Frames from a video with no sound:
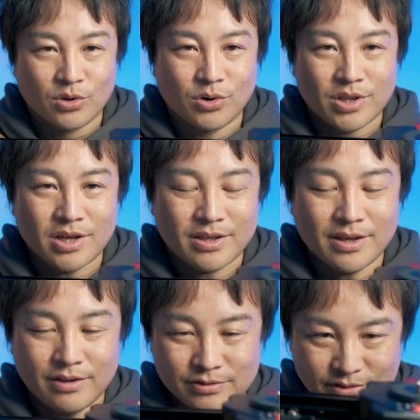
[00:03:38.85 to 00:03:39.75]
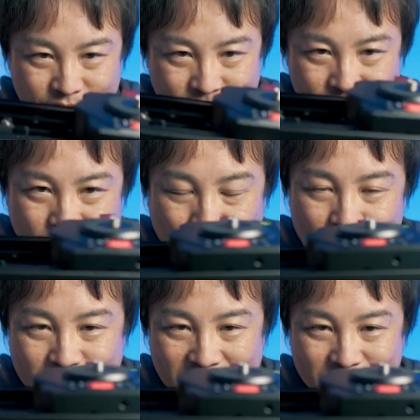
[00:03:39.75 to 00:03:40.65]
これだけ薄く
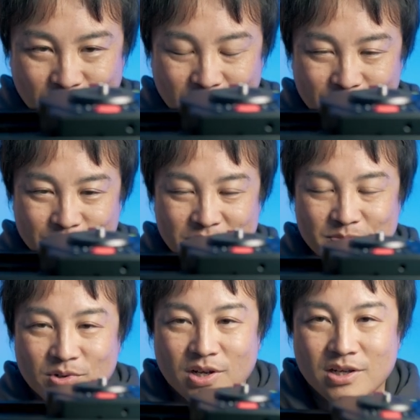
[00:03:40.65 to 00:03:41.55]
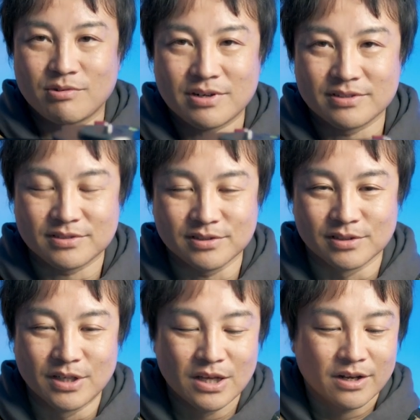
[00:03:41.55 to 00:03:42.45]
コンパクトなのにもかかわら
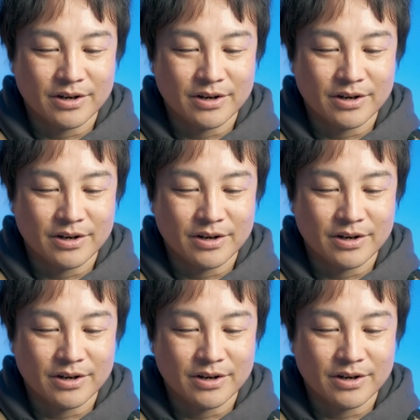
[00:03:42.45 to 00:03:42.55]
ず